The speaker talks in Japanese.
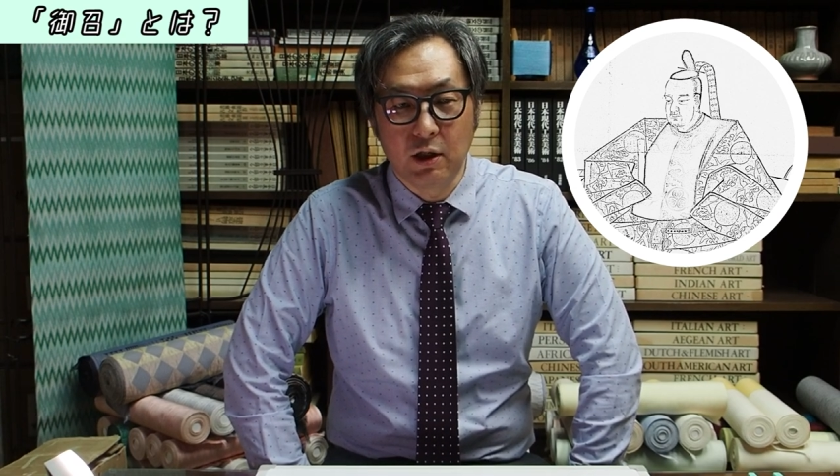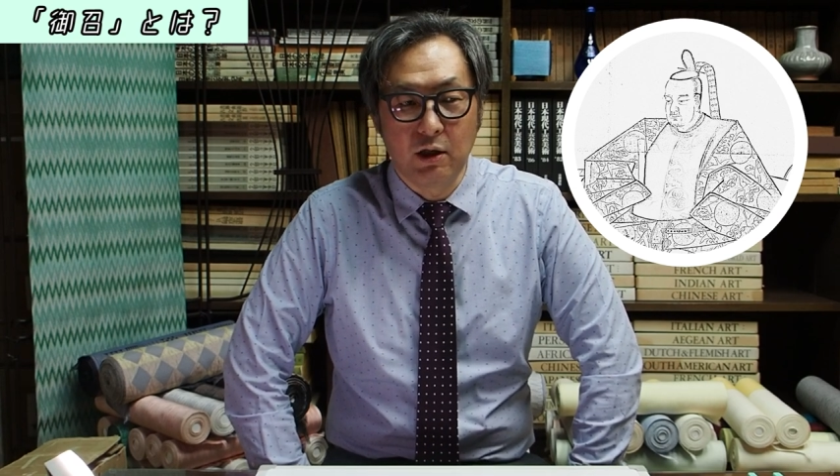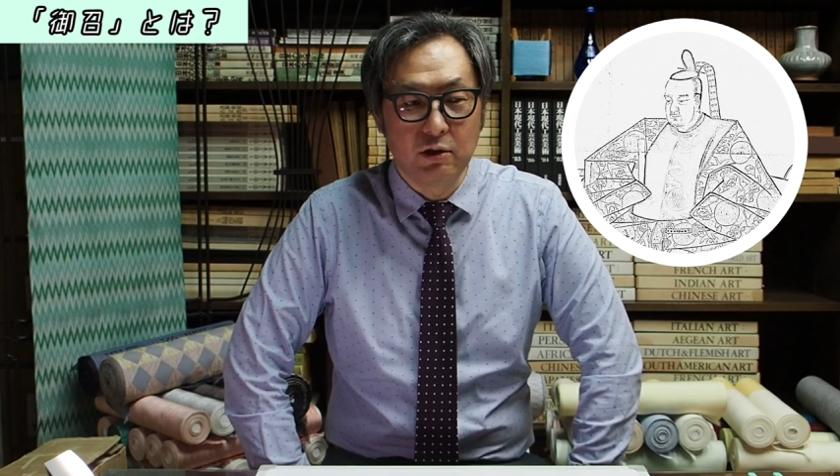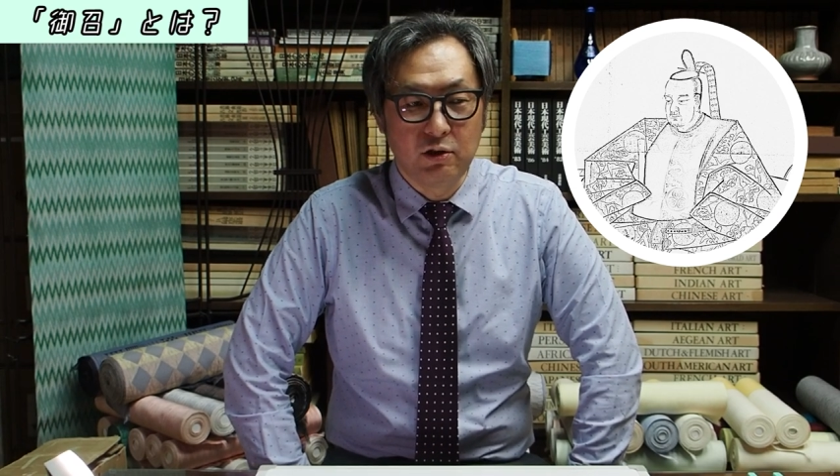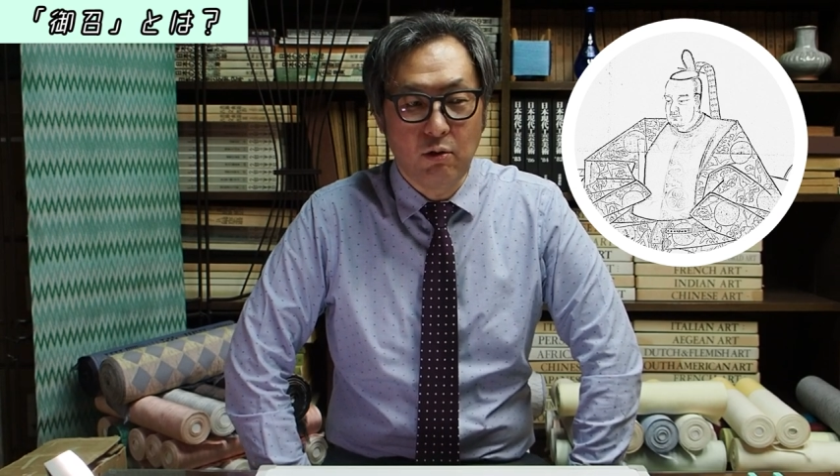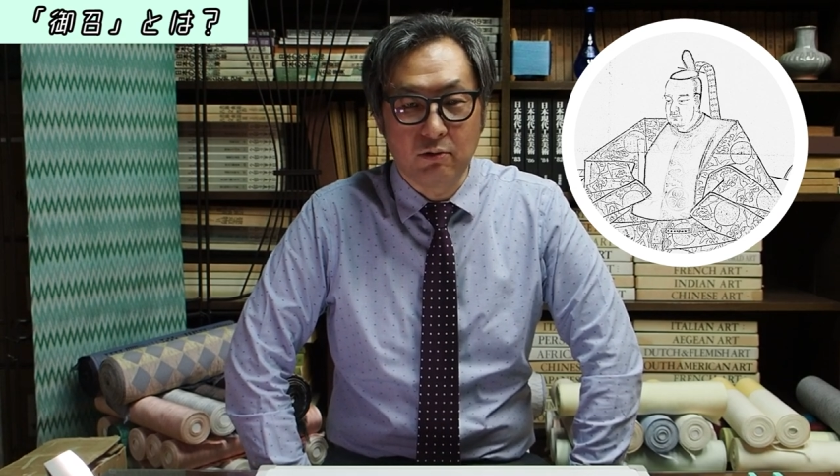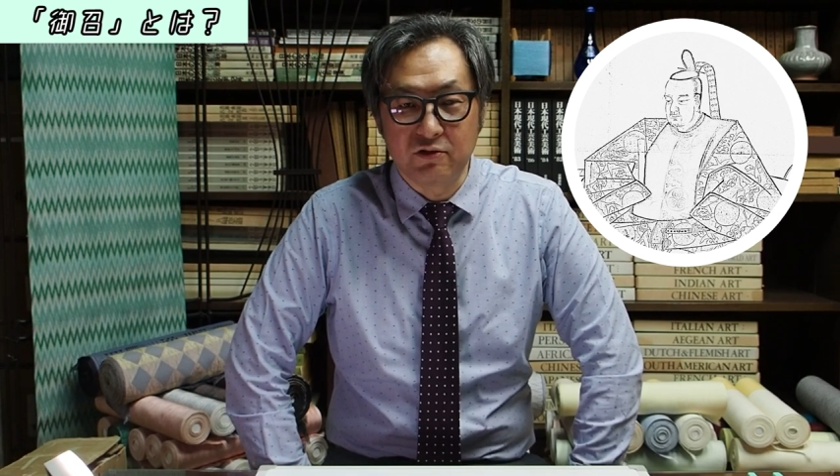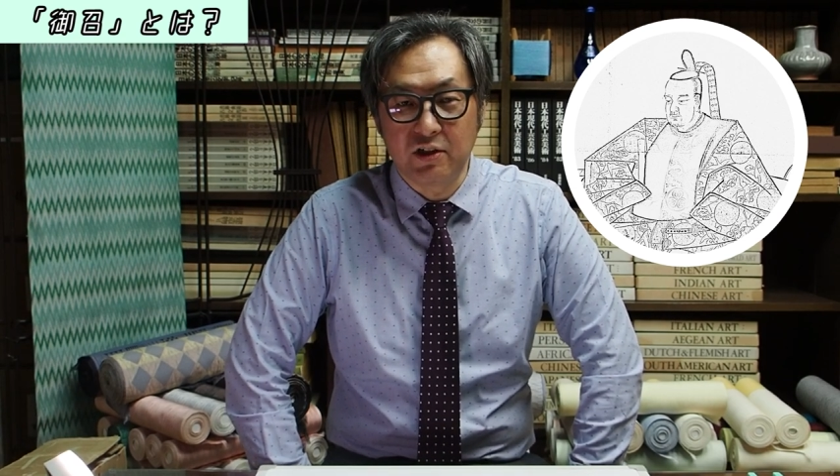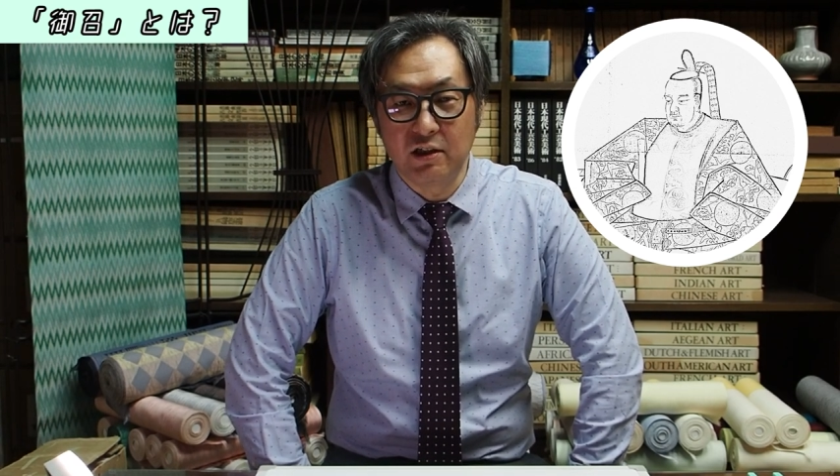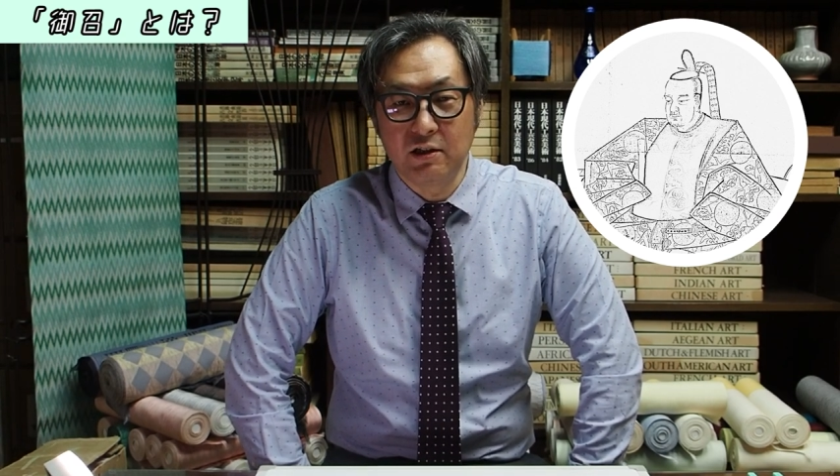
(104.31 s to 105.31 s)
えー、日本
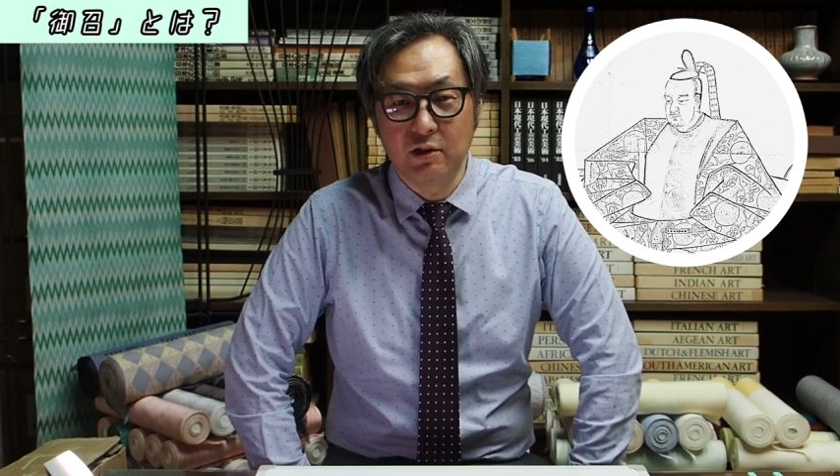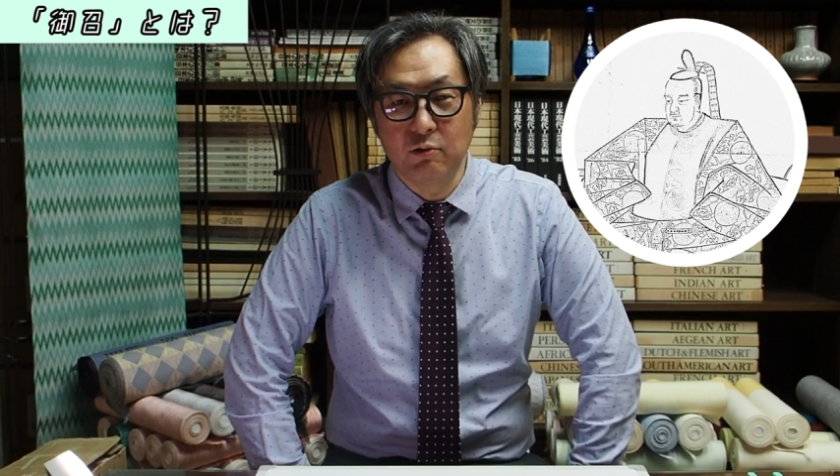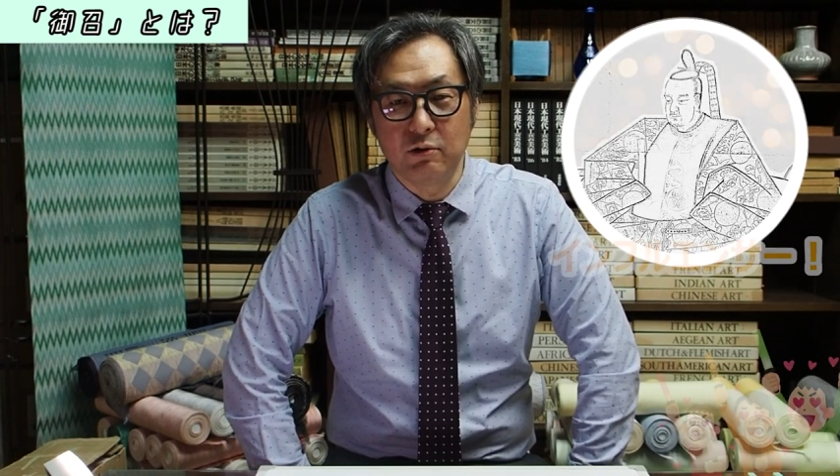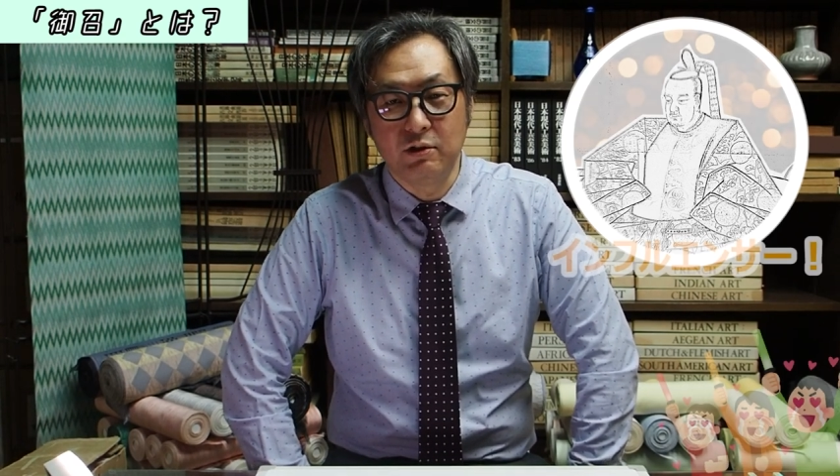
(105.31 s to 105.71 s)
最大の